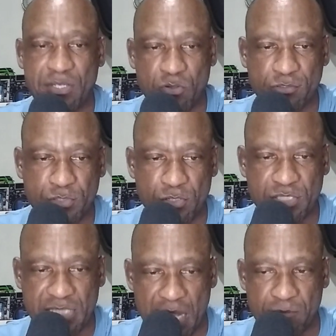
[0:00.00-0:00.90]

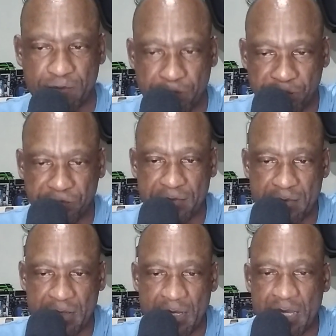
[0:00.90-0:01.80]
Construção.
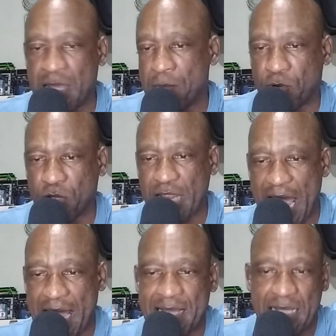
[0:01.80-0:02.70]
Por
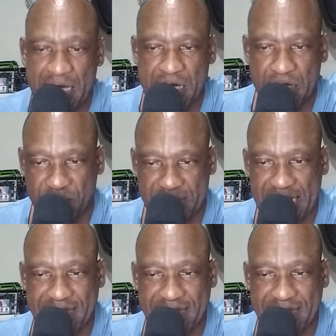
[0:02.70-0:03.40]
lá, você